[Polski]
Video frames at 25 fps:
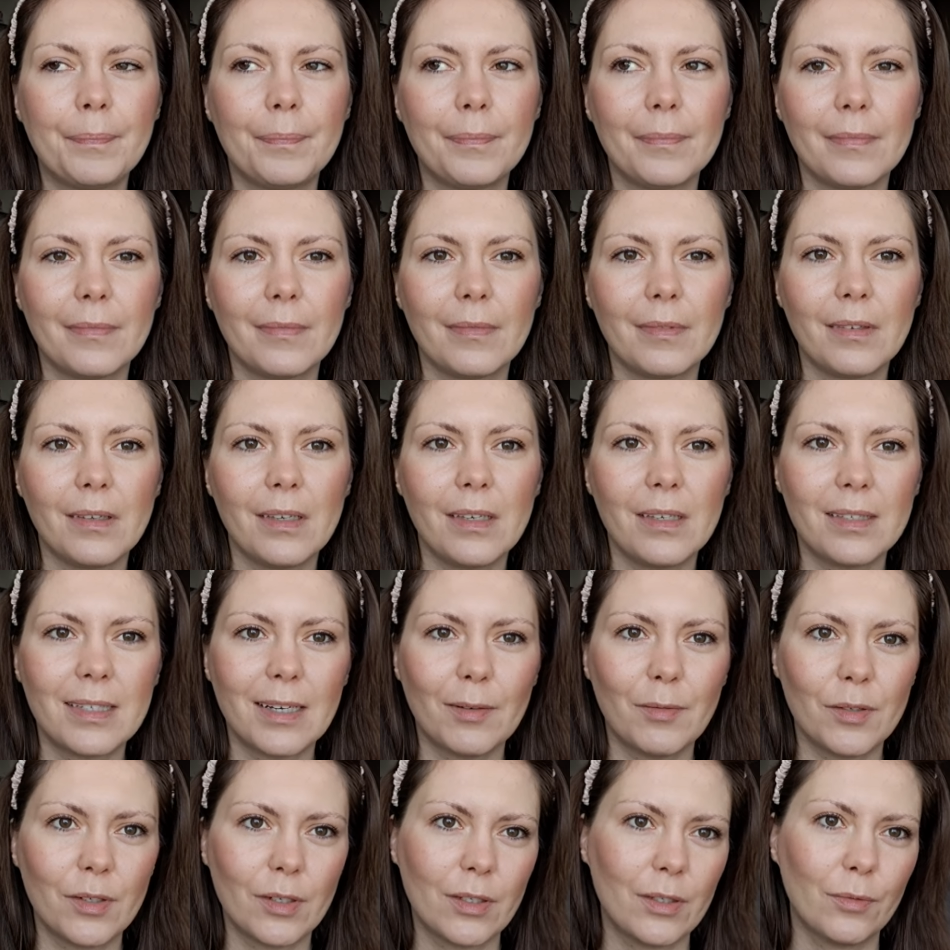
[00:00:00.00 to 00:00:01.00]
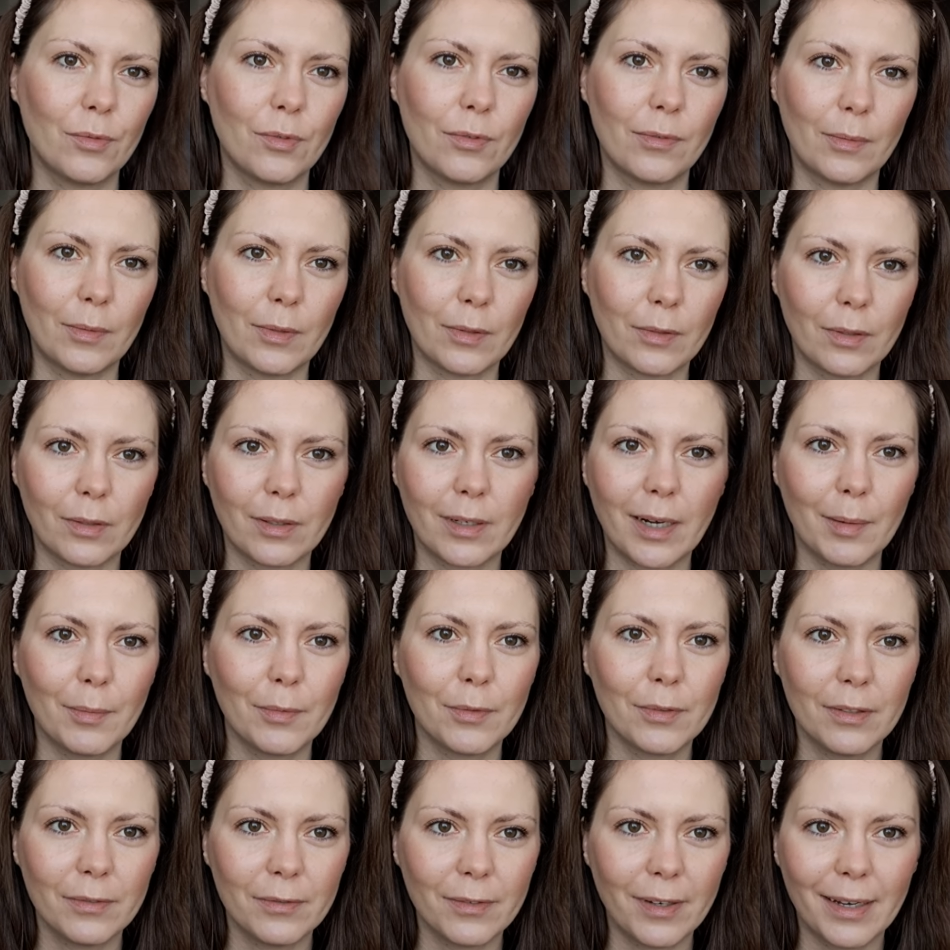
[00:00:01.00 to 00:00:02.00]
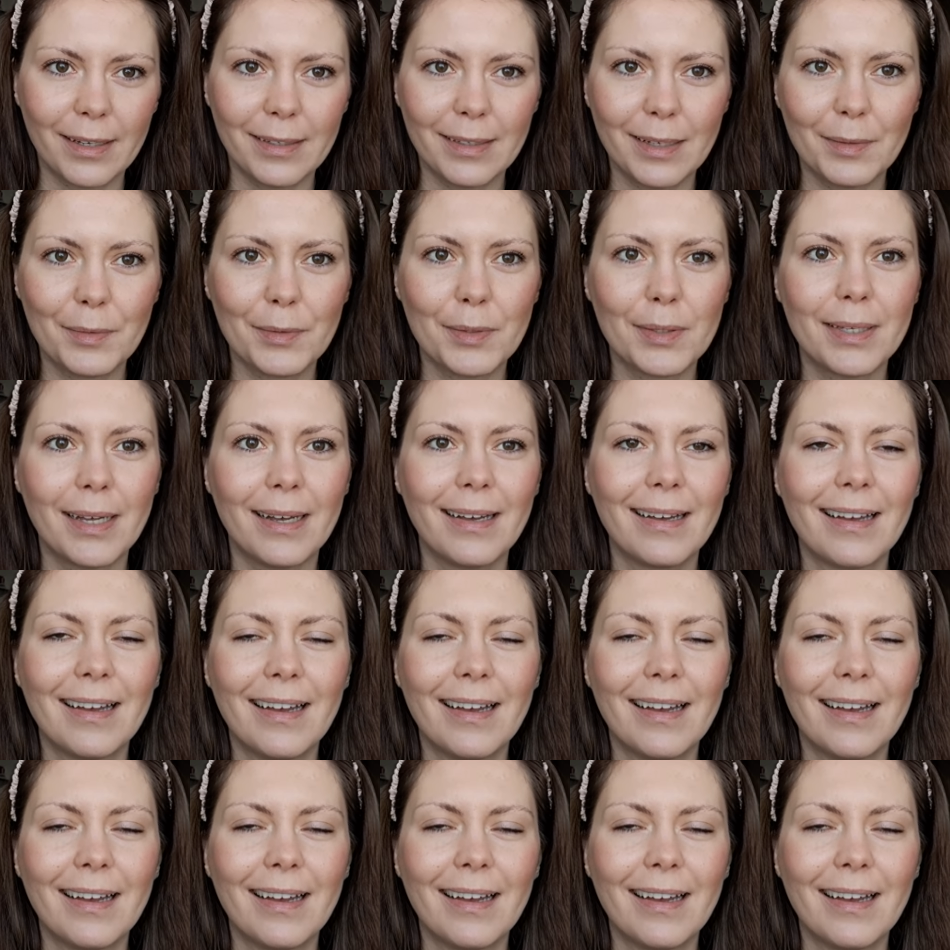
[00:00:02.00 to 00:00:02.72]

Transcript: mm, i całe życie używam tylko kremu Nivea na usta.